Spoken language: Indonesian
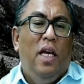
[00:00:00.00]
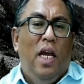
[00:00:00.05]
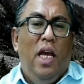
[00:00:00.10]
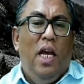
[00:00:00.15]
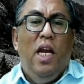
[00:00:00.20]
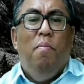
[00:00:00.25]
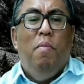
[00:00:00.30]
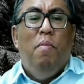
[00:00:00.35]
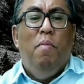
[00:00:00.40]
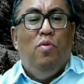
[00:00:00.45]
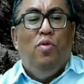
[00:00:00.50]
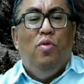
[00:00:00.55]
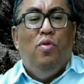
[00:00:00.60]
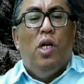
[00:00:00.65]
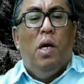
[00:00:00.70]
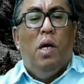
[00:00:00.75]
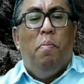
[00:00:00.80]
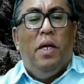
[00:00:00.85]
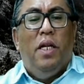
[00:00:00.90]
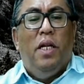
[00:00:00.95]
Ini
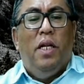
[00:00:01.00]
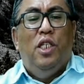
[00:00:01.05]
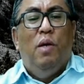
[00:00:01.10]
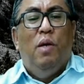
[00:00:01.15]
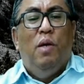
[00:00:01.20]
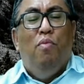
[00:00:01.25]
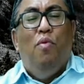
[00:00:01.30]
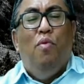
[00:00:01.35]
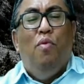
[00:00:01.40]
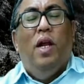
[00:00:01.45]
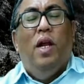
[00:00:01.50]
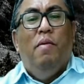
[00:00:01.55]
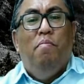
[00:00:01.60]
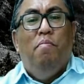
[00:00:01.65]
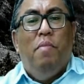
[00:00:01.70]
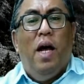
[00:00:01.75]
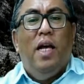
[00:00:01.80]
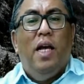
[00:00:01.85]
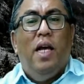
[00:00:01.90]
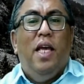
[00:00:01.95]
menunjuk kepada sebuah
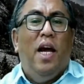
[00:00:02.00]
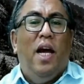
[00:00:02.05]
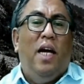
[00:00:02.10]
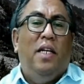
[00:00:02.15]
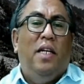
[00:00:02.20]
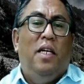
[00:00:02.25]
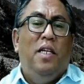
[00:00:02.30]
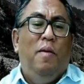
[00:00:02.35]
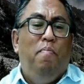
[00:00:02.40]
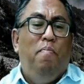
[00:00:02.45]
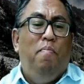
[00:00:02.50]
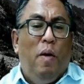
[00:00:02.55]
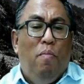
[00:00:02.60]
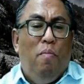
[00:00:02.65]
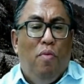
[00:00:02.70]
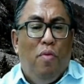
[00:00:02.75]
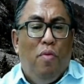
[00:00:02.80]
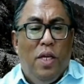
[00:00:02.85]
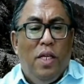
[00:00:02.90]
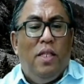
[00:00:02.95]
lembah yang ada di
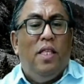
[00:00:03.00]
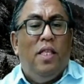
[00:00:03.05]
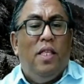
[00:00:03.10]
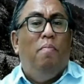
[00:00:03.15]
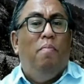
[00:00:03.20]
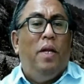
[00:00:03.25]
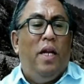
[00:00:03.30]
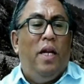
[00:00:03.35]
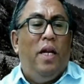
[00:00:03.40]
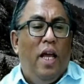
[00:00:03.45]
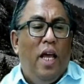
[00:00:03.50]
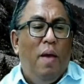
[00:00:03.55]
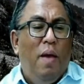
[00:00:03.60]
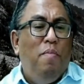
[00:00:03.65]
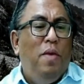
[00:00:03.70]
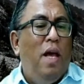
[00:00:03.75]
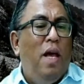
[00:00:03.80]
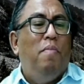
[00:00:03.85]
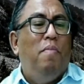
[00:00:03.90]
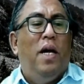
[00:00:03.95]
perbukitan
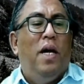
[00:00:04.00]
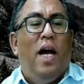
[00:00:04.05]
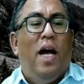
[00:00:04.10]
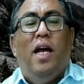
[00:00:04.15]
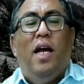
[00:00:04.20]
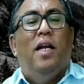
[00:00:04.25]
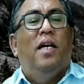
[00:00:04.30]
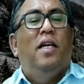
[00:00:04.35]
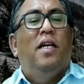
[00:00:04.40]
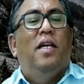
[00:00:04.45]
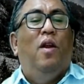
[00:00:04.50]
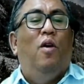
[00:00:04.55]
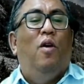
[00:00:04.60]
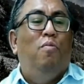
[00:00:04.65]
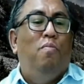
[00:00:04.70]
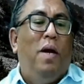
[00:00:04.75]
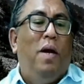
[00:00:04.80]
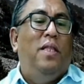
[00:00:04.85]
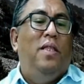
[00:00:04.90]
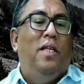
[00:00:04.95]
Bethlehem yang mengarah ke
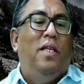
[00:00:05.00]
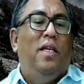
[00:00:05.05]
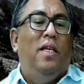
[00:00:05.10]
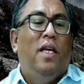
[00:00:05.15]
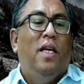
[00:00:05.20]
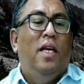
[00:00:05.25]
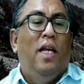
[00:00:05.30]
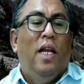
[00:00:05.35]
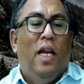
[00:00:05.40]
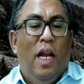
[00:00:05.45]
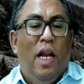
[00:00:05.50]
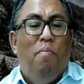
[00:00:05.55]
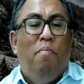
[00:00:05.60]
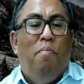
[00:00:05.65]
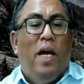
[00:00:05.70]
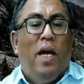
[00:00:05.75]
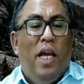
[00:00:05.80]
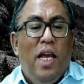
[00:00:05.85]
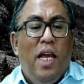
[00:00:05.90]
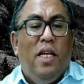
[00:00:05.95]
Laut Mati.
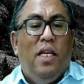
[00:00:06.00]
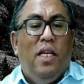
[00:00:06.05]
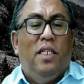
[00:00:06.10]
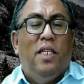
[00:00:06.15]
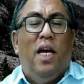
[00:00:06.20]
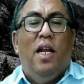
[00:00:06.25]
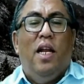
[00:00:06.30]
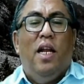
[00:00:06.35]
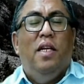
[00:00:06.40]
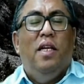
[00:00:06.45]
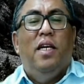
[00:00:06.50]
Lembah ini sekarang